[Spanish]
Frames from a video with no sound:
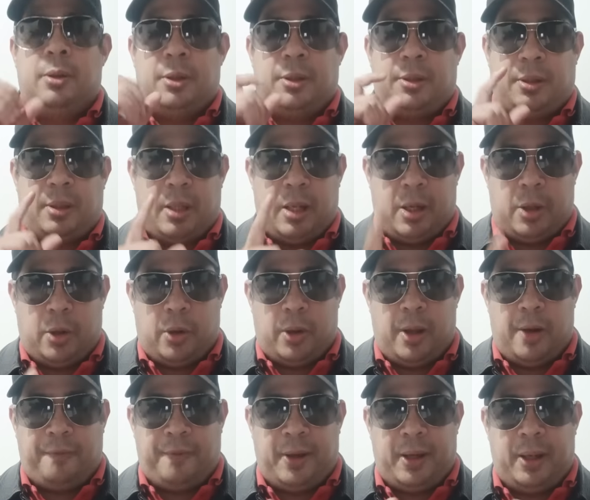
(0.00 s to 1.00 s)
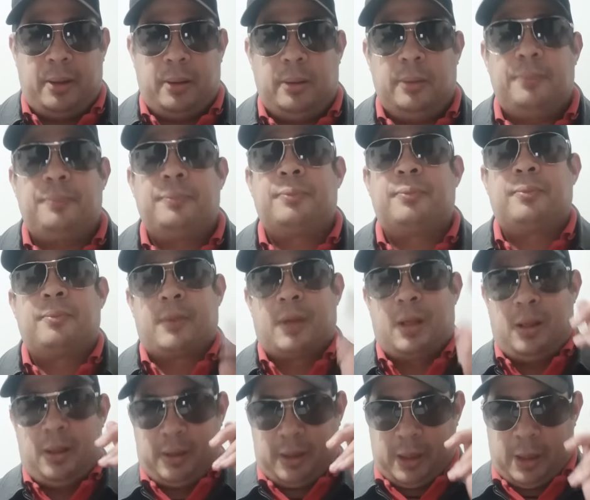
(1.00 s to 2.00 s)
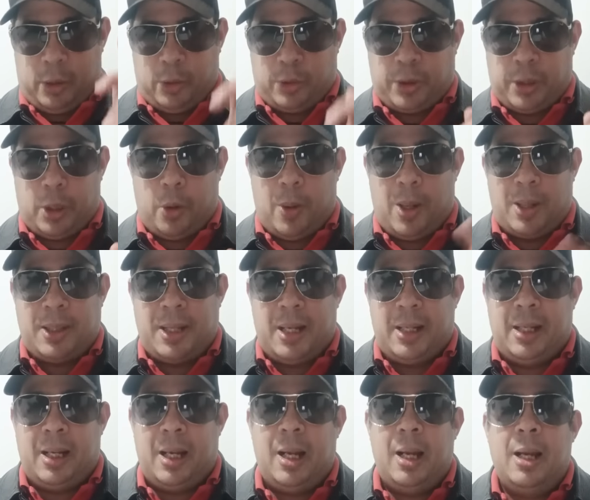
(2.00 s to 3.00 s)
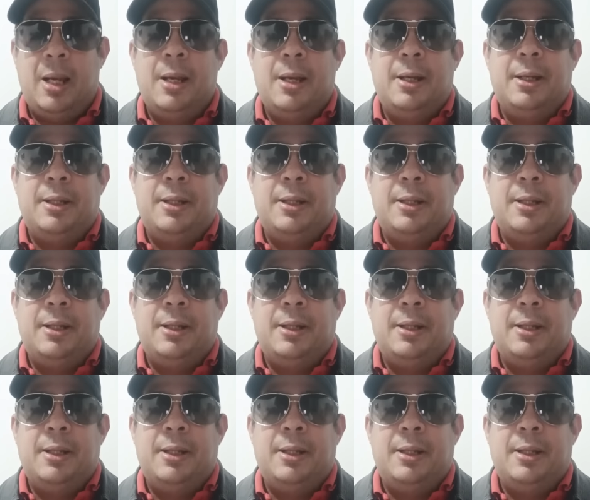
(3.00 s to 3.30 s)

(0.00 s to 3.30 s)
Cero delfín. 00 cero, cero ballena.